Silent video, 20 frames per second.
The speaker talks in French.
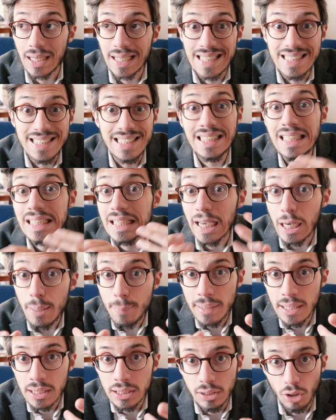et c'est très
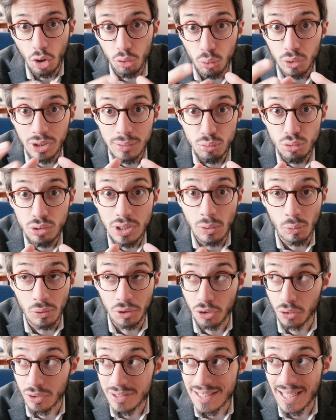bien quand on débute et qu'on a
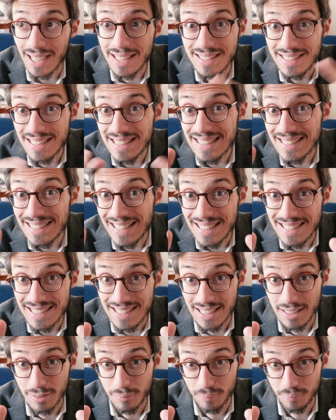tendance à rester statique.